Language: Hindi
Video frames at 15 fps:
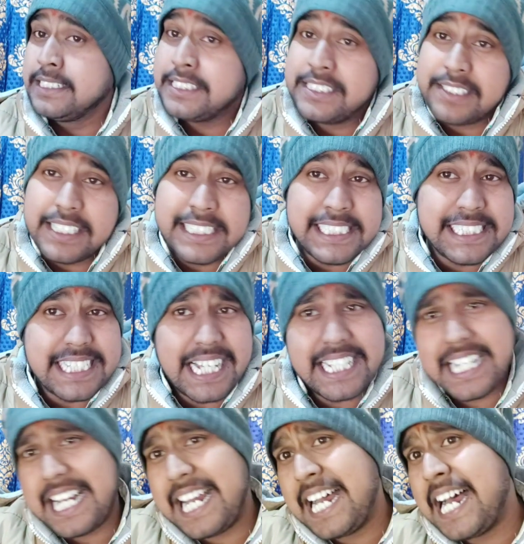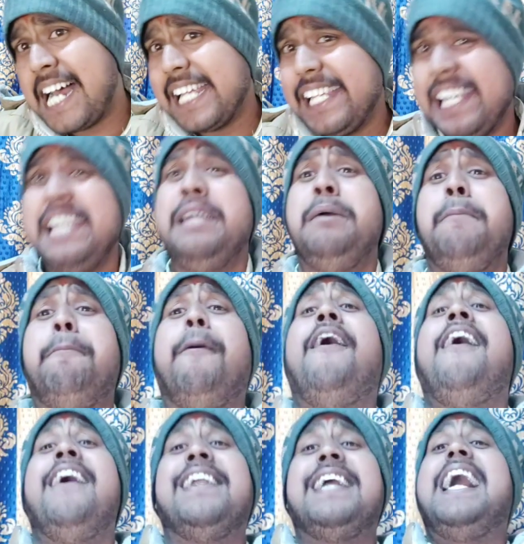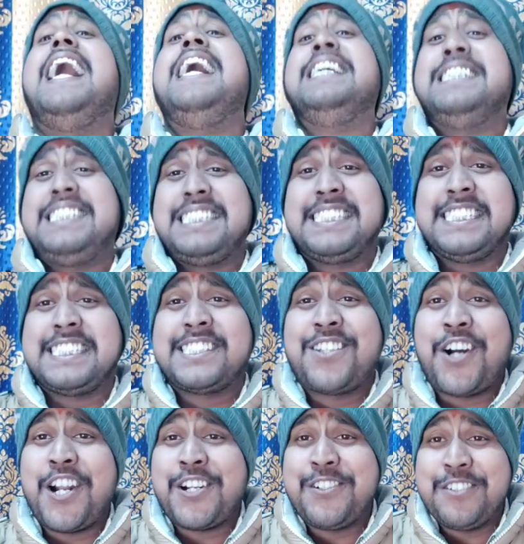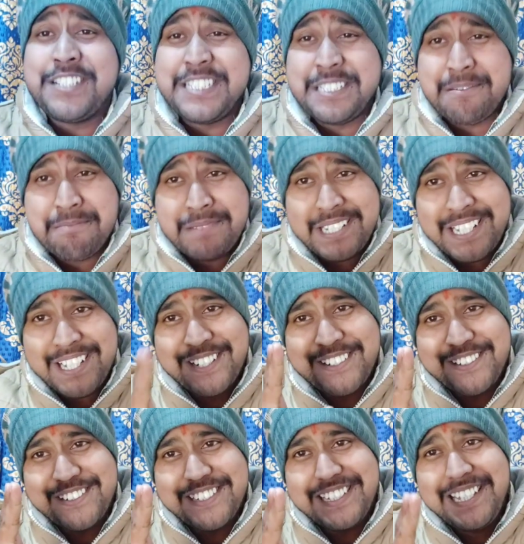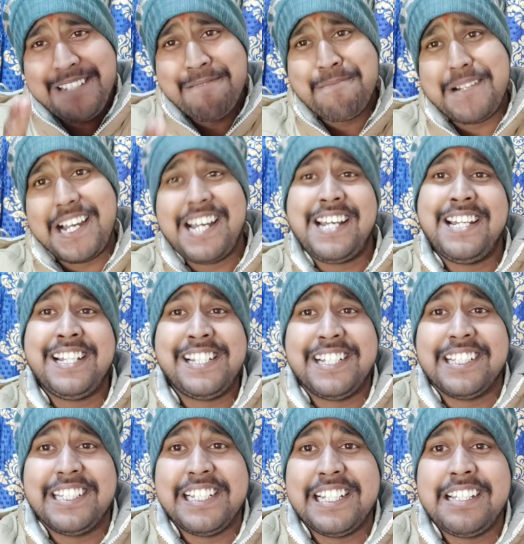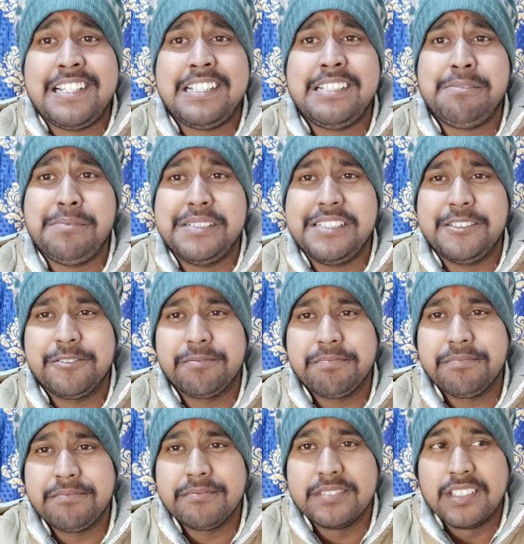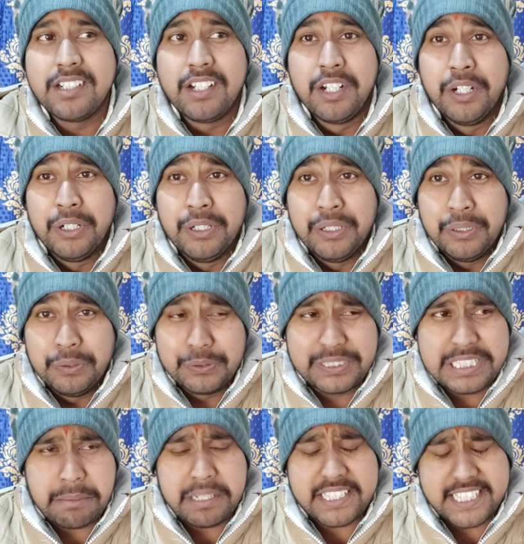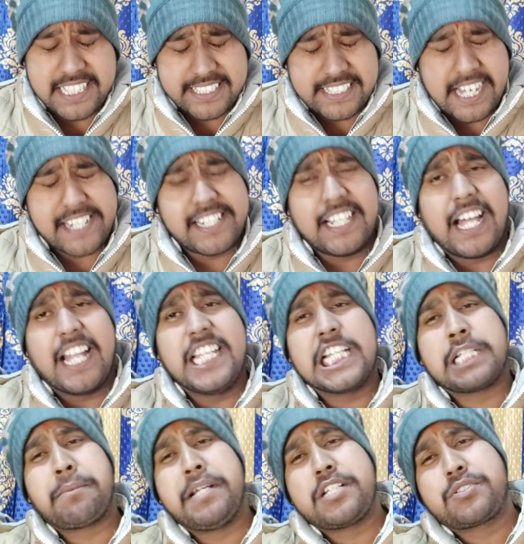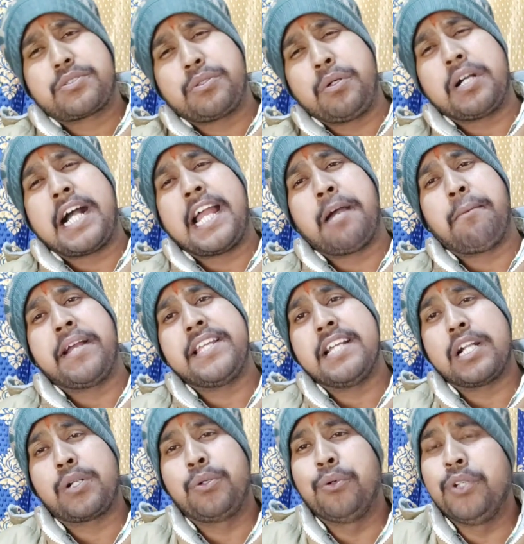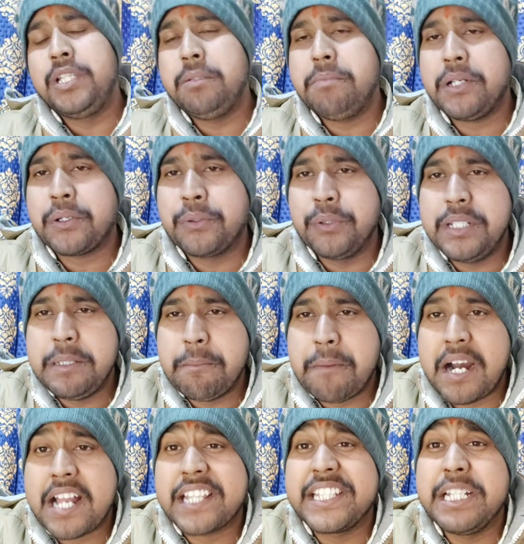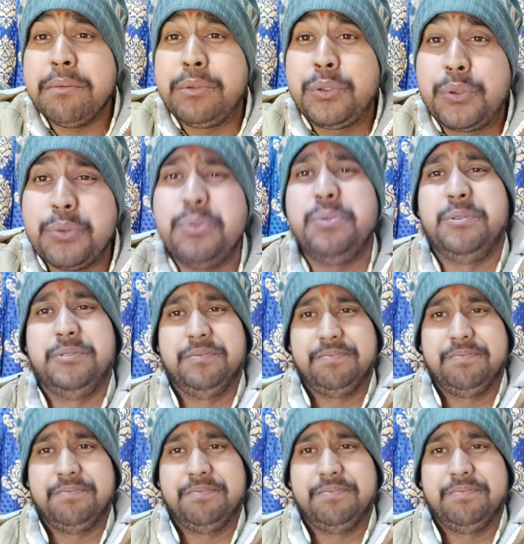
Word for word: जहिया यहाँ बरत तो डोली में गोली मार देव उसके बाद खेसारी लाल यादव का एक सॉन्ग आया भैया डोली में गोली मार देव टू